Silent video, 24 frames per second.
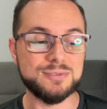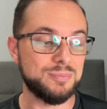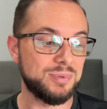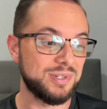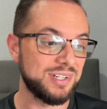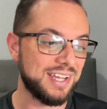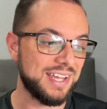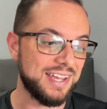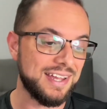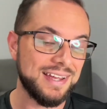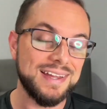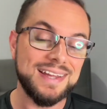
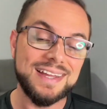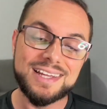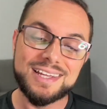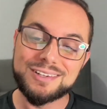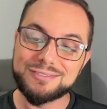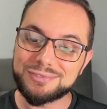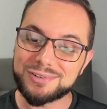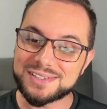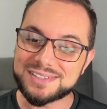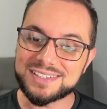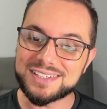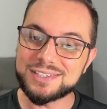porque
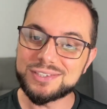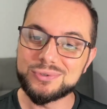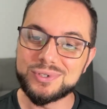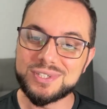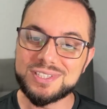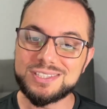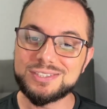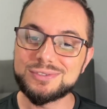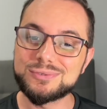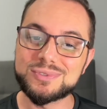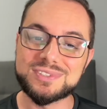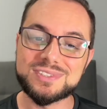fazendo
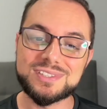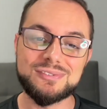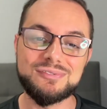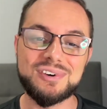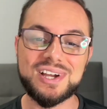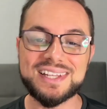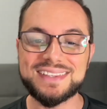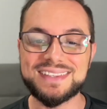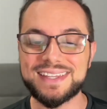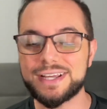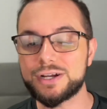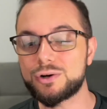isso você
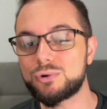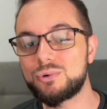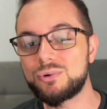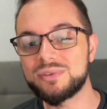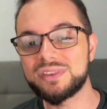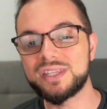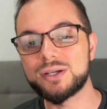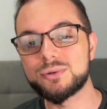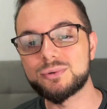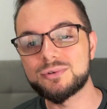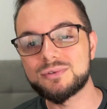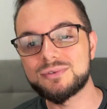vai ter
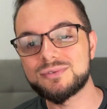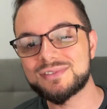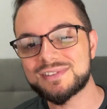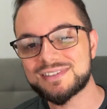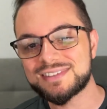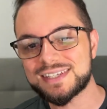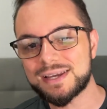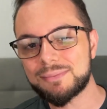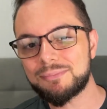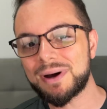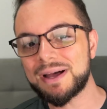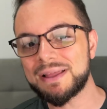conteúdo
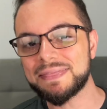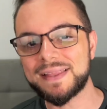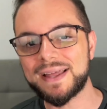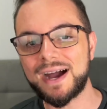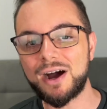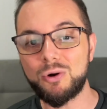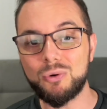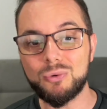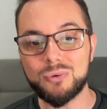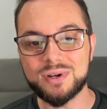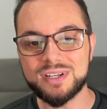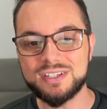semanal